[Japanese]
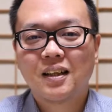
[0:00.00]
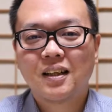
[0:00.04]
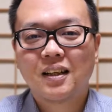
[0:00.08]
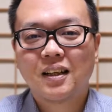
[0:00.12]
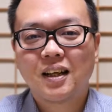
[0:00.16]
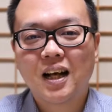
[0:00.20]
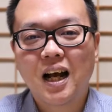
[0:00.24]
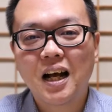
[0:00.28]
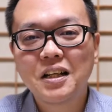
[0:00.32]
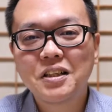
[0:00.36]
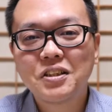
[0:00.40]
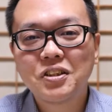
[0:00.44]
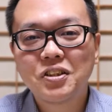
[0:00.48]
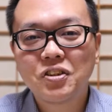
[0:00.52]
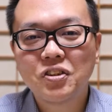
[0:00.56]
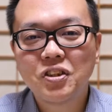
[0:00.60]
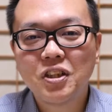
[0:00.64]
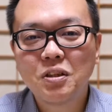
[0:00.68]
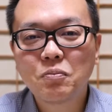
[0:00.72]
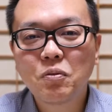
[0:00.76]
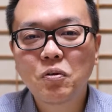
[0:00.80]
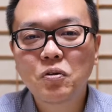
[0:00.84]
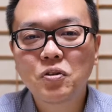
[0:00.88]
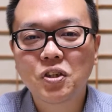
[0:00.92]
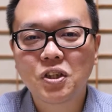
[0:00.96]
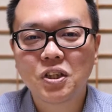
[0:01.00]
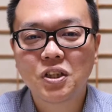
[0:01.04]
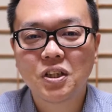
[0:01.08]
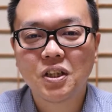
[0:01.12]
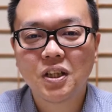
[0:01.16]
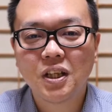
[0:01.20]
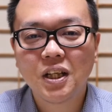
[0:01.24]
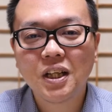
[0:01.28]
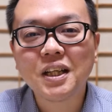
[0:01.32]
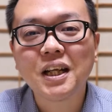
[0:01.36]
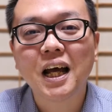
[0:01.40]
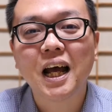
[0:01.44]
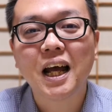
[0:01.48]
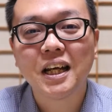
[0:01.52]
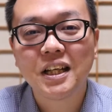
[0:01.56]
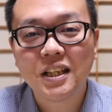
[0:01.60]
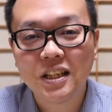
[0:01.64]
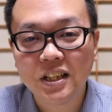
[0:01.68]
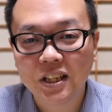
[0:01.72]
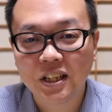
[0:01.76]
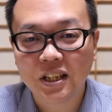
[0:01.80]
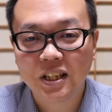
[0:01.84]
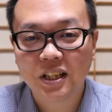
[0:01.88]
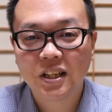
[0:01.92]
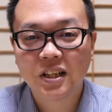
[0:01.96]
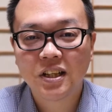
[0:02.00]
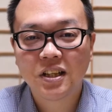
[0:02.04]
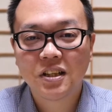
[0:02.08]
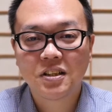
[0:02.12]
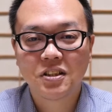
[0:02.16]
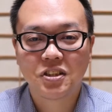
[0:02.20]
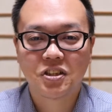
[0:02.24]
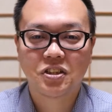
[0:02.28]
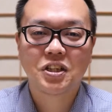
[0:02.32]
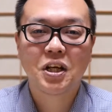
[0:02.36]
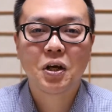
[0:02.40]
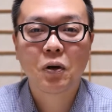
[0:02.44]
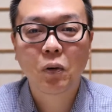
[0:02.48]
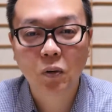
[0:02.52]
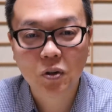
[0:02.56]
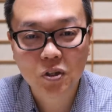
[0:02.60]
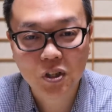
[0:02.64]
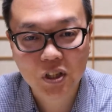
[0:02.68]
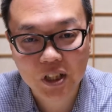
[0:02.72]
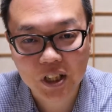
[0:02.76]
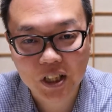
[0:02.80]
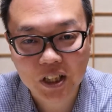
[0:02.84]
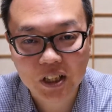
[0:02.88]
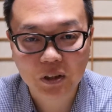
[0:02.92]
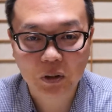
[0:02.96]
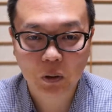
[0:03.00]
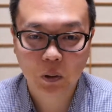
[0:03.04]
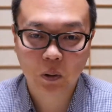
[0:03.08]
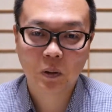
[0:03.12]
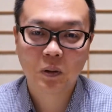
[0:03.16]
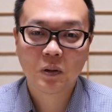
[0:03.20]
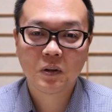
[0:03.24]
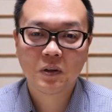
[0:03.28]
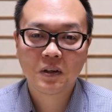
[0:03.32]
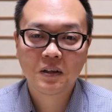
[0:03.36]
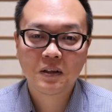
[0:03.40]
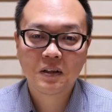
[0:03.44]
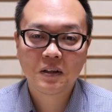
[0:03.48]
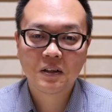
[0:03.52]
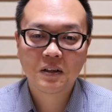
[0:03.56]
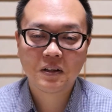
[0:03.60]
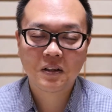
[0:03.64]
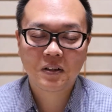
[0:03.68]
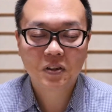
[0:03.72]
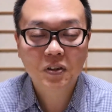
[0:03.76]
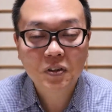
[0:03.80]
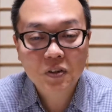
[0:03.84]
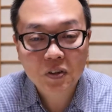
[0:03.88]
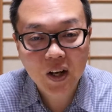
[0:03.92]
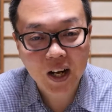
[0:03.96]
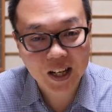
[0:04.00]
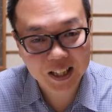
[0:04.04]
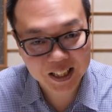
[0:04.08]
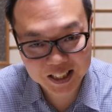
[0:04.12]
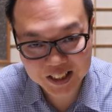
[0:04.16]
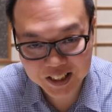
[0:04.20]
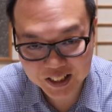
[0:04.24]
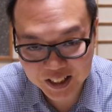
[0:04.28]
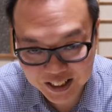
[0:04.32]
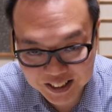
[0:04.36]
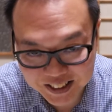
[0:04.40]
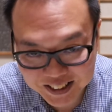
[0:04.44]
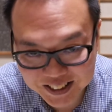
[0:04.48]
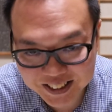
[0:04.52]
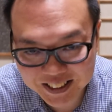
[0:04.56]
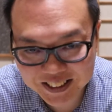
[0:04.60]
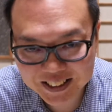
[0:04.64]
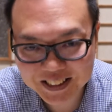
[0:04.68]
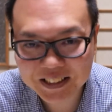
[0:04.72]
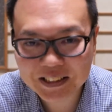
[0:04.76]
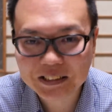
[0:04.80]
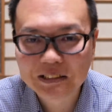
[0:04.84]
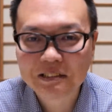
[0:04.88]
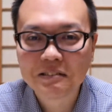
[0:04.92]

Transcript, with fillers: 漢字2文字以内にしてほしいという話です